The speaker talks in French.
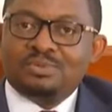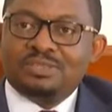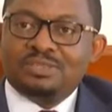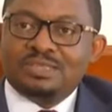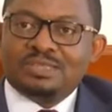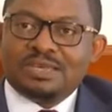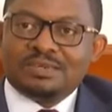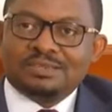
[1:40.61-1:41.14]

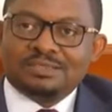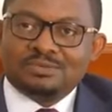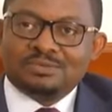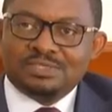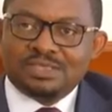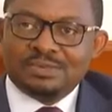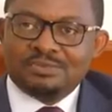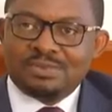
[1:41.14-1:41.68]
décentraliser le
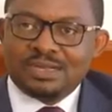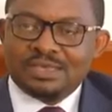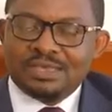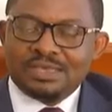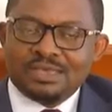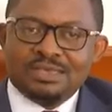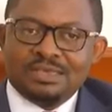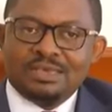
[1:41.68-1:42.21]
système
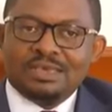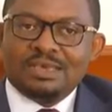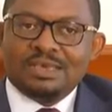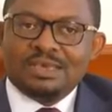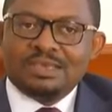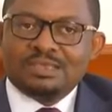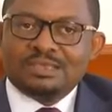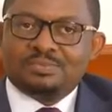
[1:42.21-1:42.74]
bancaire
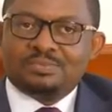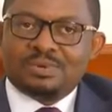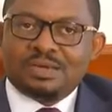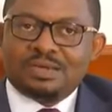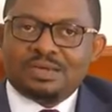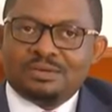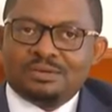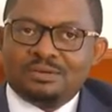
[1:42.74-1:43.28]
et, n'est-ce
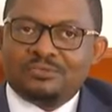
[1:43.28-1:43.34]
pas,